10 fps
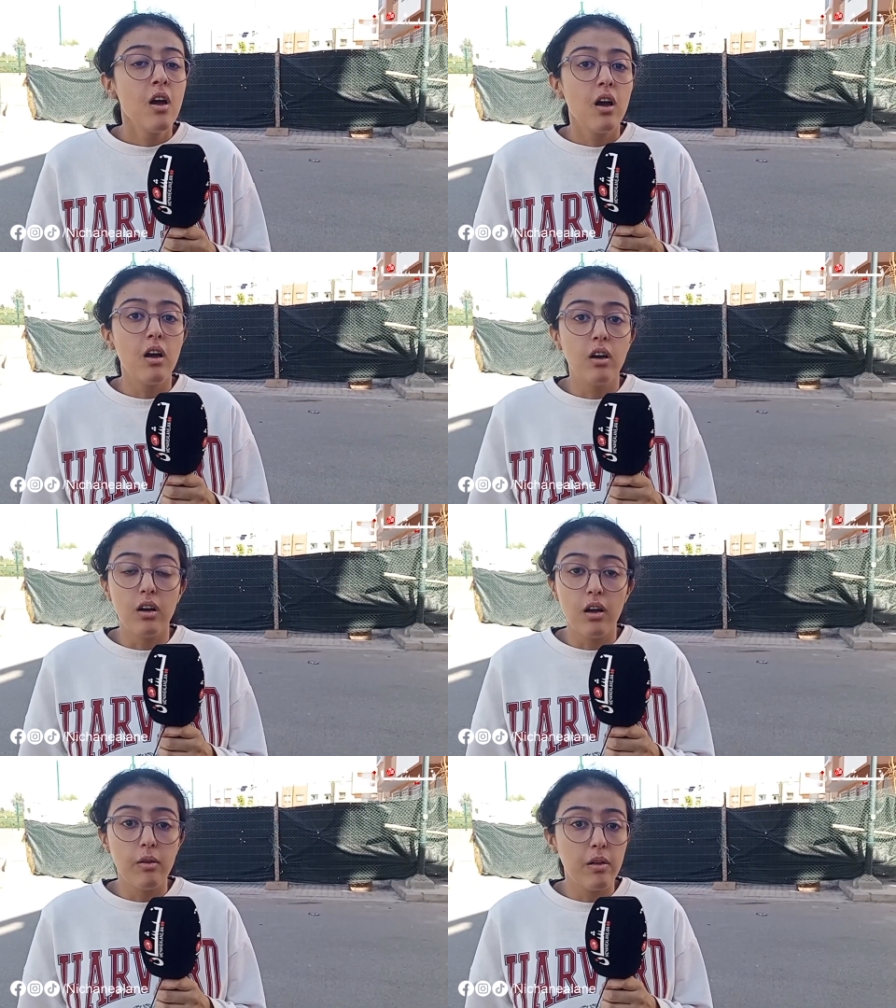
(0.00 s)
آه،
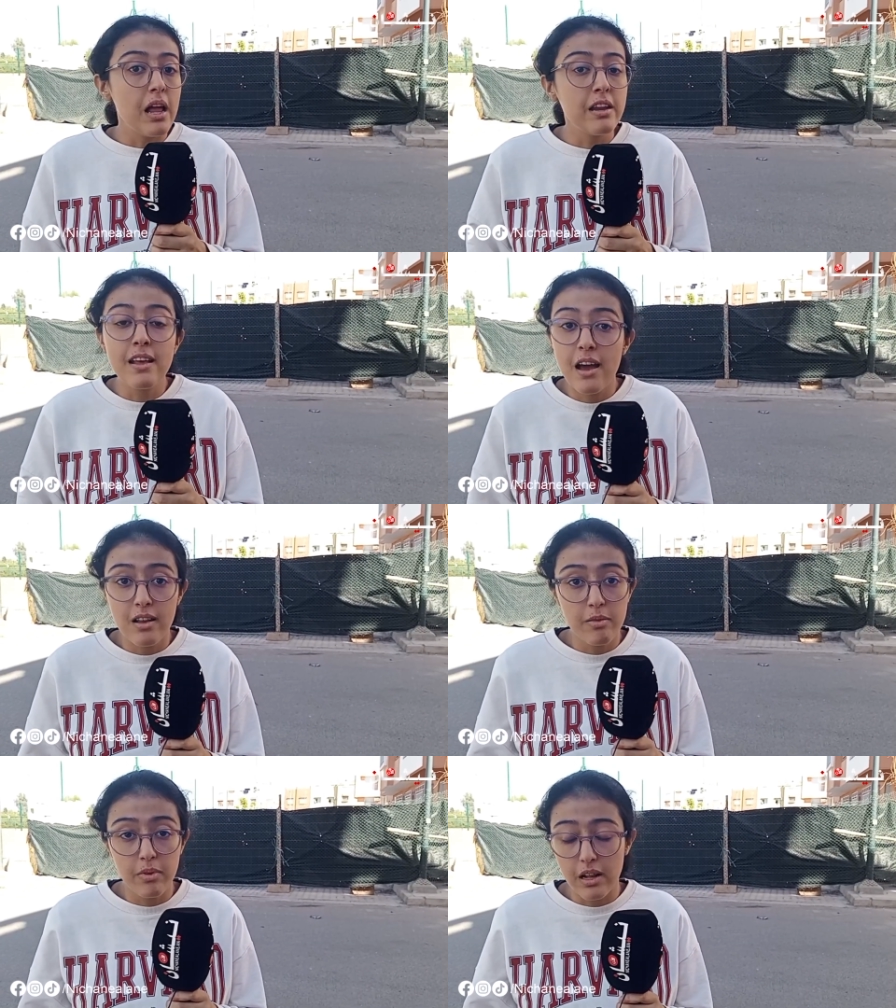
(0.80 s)
لا نداء
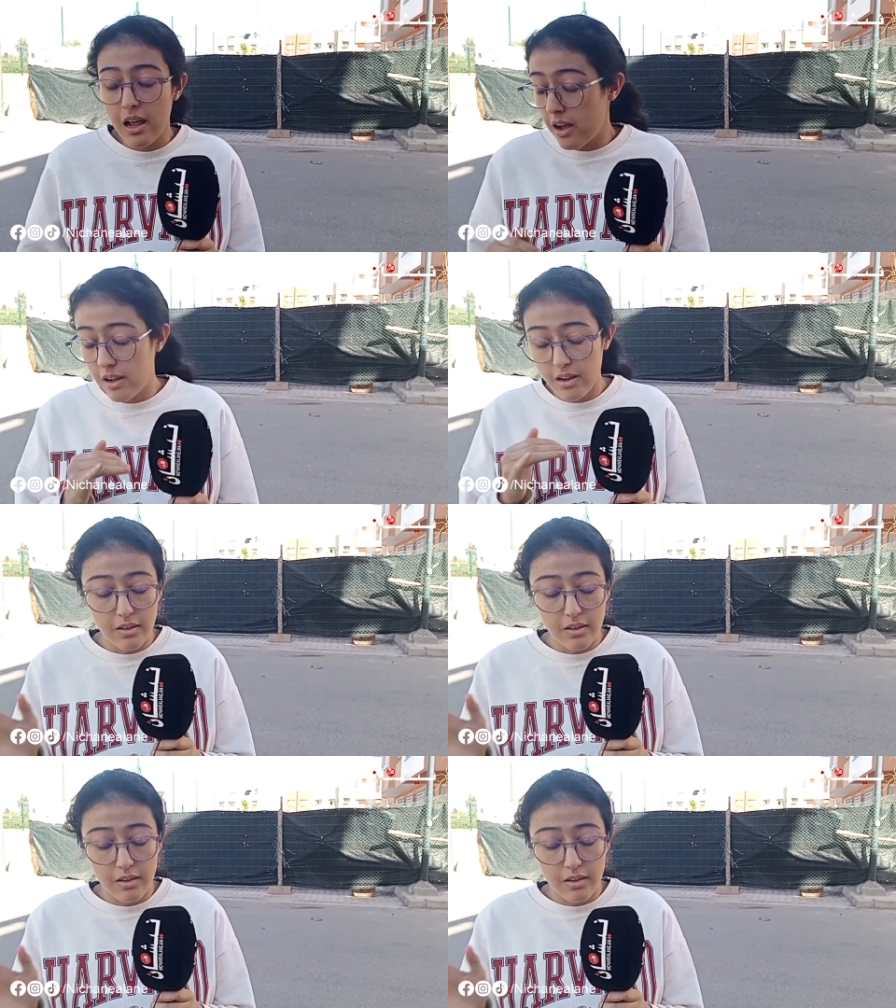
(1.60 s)
لا